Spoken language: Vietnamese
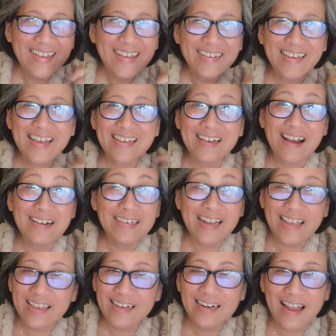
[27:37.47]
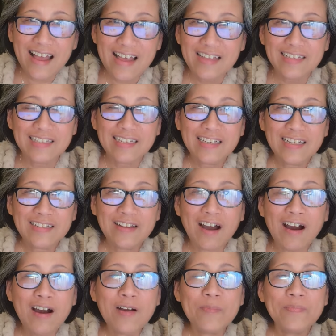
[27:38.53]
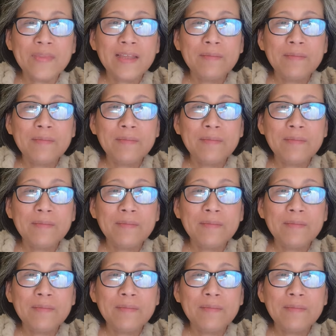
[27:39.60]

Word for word: cái cơn điên lên đó